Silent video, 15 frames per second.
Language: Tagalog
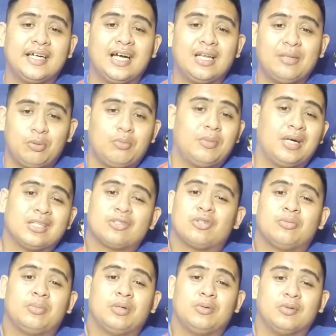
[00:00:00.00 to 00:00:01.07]
ano po mga
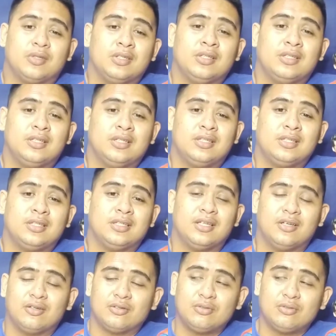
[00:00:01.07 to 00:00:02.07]
tropa ko no?